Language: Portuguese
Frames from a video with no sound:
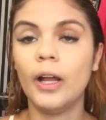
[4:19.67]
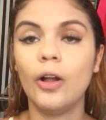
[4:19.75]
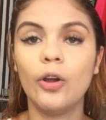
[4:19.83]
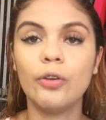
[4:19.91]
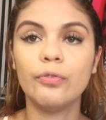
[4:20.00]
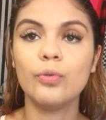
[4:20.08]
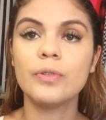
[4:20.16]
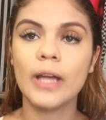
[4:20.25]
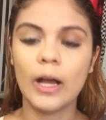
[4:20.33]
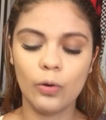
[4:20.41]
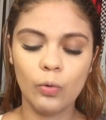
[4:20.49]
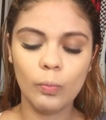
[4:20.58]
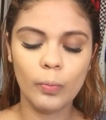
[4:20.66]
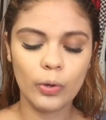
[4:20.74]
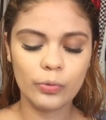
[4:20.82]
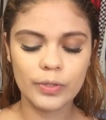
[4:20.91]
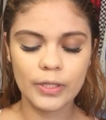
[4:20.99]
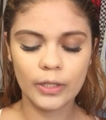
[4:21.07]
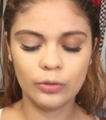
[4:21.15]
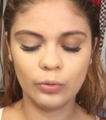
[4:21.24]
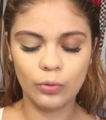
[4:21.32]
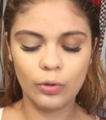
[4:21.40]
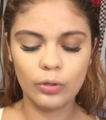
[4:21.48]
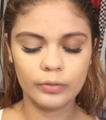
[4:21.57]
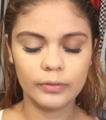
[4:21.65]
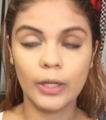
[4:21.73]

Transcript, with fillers: Agora eu vou usar um bronzeador